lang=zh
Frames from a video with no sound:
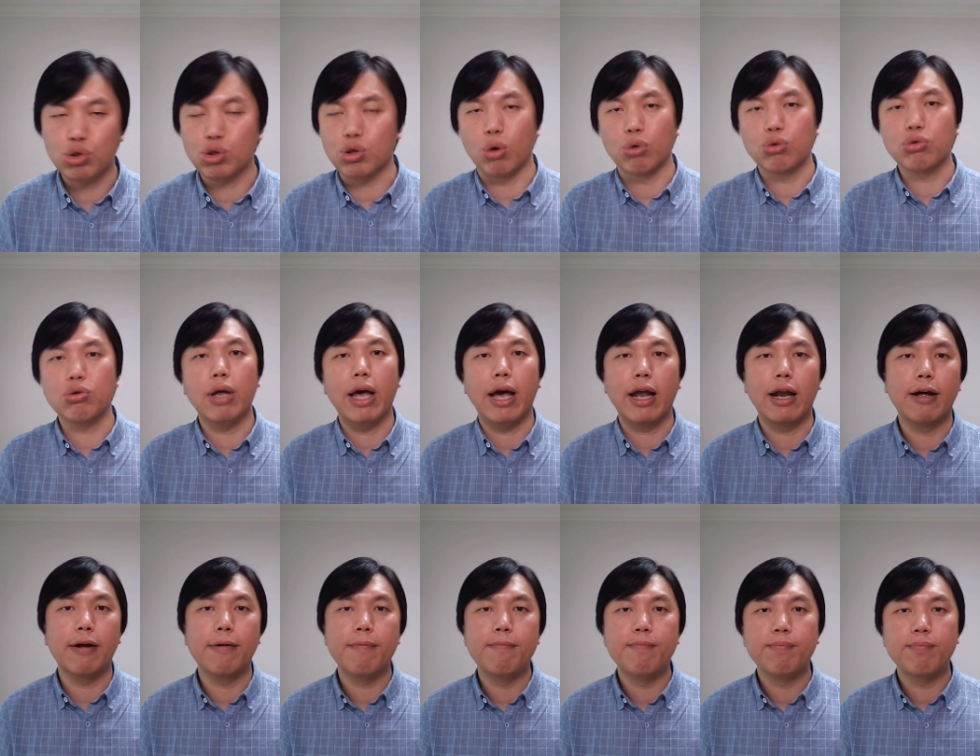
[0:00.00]
走出来
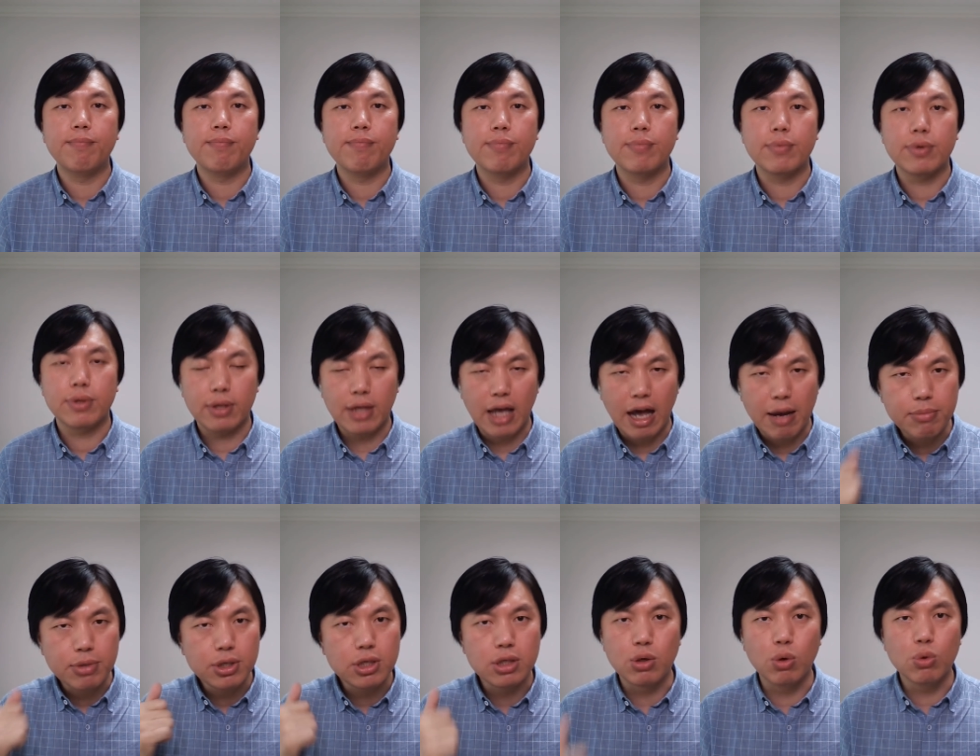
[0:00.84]
了。他
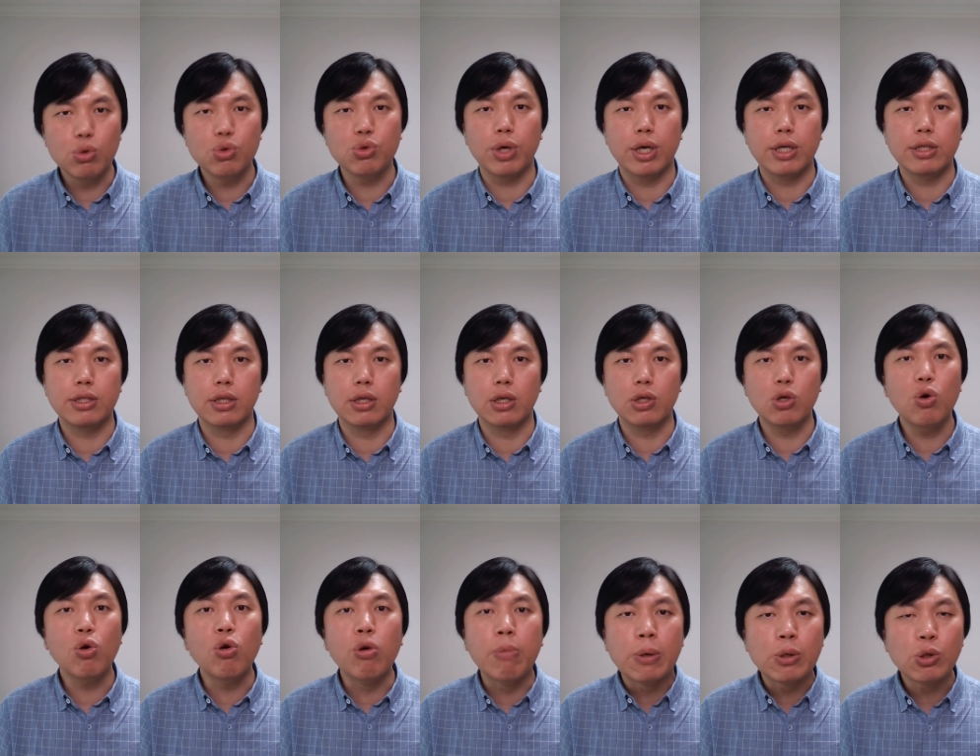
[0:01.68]
们是有血性的，
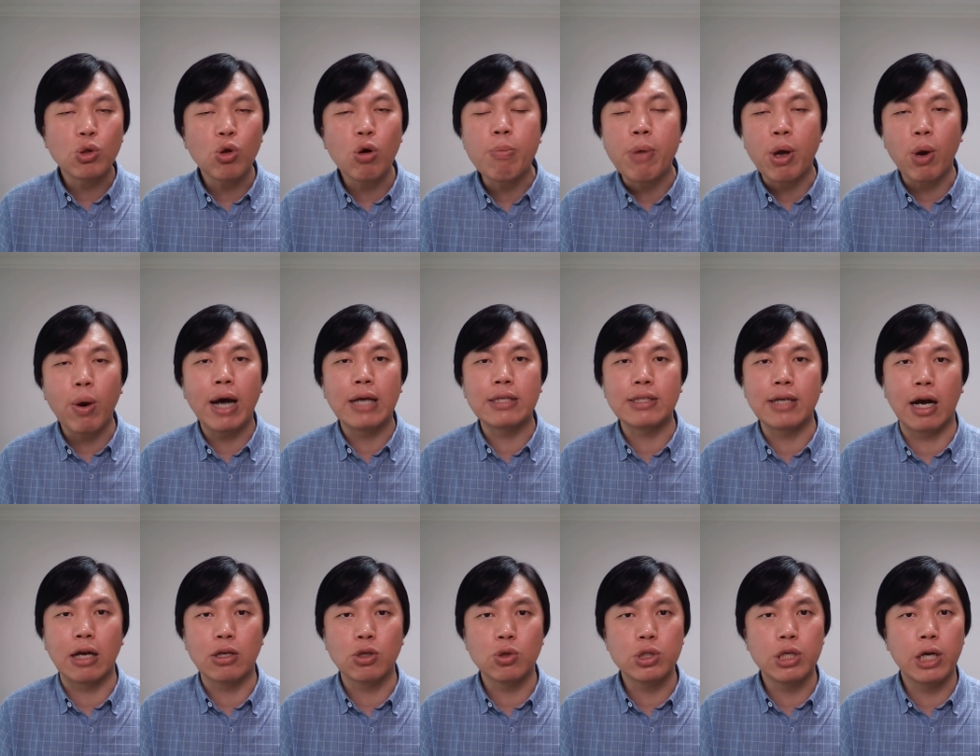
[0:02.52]
用我们东北话
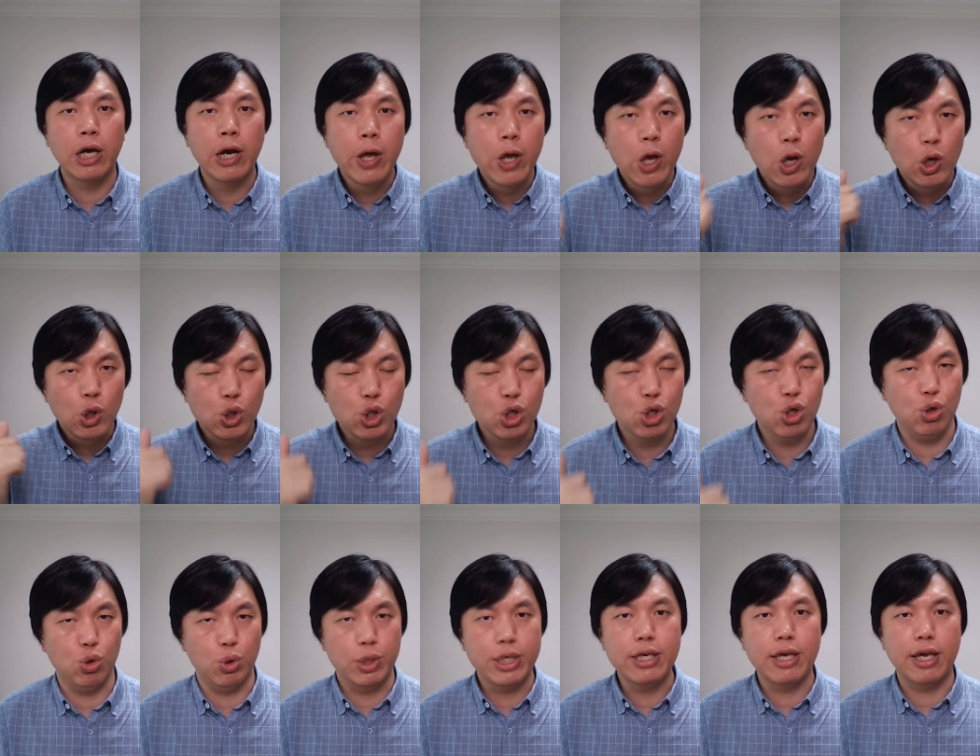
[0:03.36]
讲就是
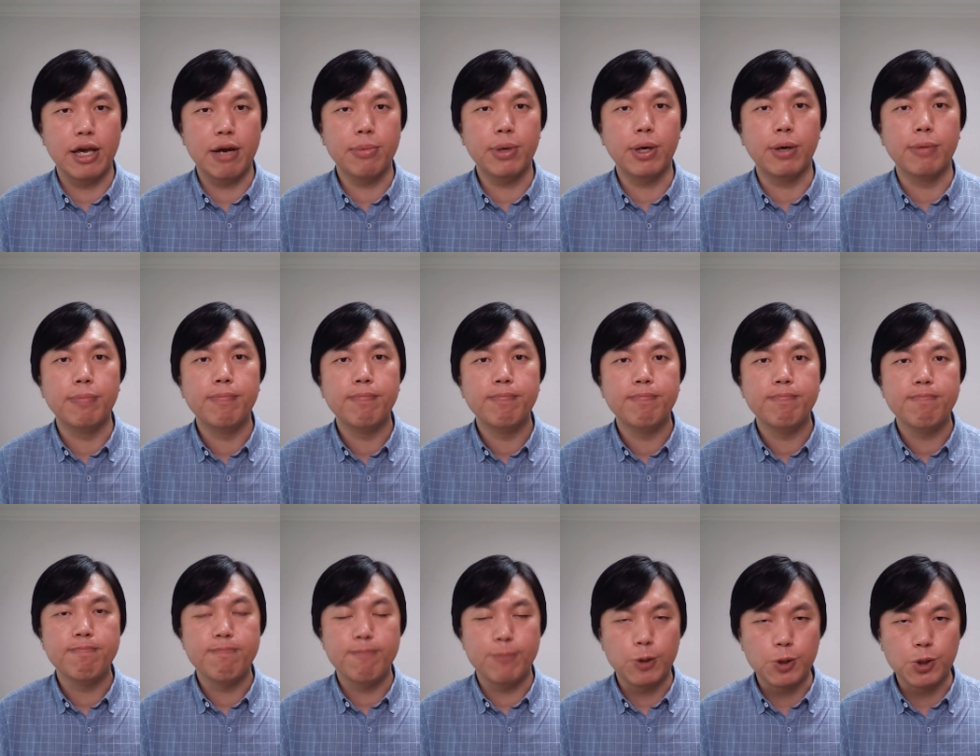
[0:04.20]
纯爷们儿，
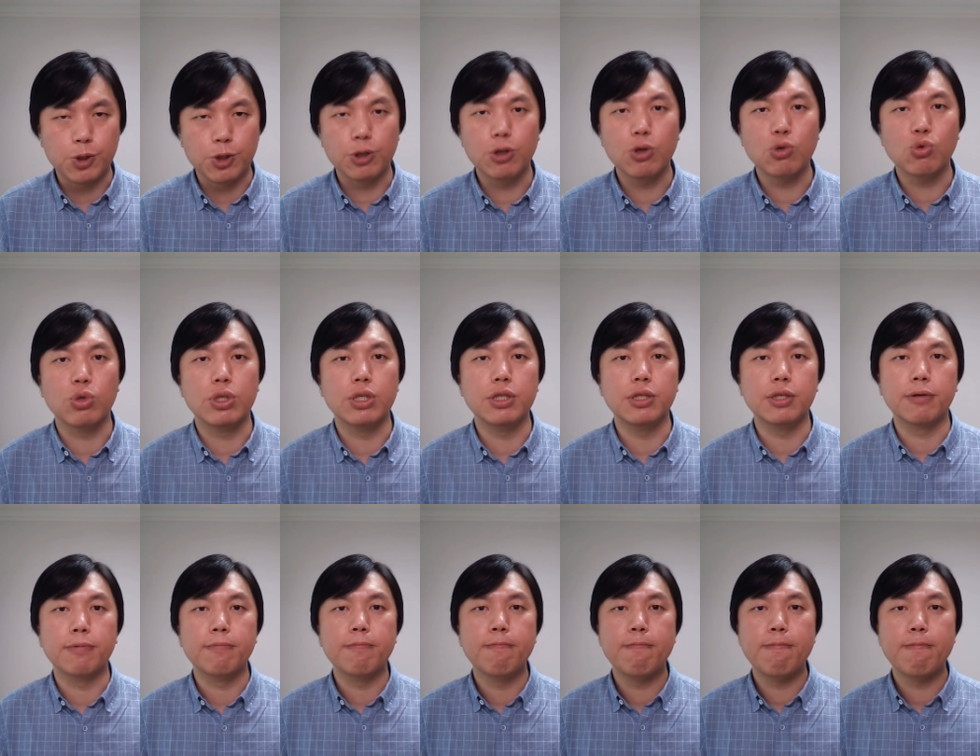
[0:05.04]
值得尊敬，